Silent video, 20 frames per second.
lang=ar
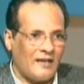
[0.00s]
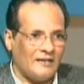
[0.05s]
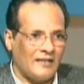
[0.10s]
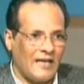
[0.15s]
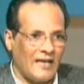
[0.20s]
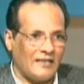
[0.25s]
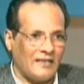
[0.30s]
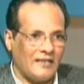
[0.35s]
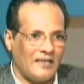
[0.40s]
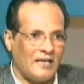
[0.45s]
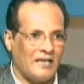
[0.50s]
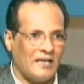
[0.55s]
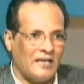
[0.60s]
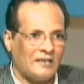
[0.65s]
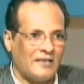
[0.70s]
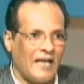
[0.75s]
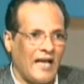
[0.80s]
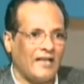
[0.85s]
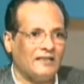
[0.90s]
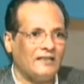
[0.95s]
يعني
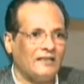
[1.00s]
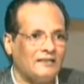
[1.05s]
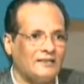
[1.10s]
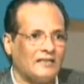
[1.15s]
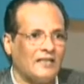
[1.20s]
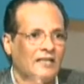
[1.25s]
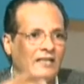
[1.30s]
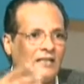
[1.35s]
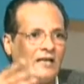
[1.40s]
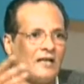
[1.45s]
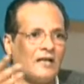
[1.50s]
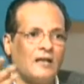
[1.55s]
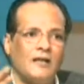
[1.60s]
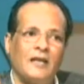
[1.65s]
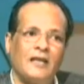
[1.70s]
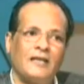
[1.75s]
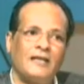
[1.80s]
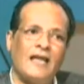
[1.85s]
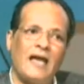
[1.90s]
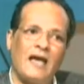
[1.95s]
آه، تحدد سعرها
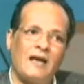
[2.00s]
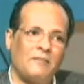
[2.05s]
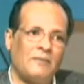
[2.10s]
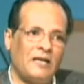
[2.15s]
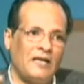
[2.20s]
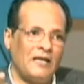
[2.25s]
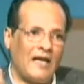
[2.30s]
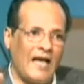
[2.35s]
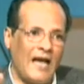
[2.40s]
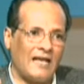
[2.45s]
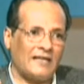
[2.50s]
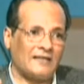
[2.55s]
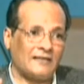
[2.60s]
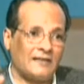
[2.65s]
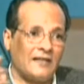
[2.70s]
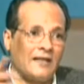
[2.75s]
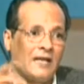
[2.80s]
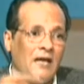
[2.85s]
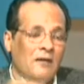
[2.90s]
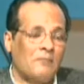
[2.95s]
لا
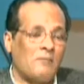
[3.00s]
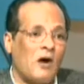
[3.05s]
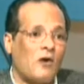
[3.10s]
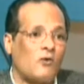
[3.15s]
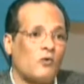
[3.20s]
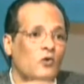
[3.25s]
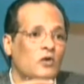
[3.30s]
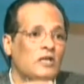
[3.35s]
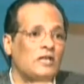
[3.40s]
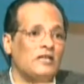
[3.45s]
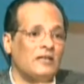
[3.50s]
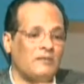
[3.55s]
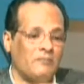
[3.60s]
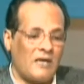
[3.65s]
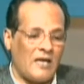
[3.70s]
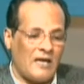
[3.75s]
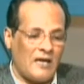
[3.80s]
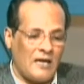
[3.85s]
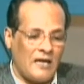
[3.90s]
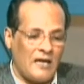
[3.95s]
بالعكس ما هو كل
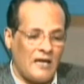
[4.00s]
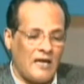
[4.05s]
ما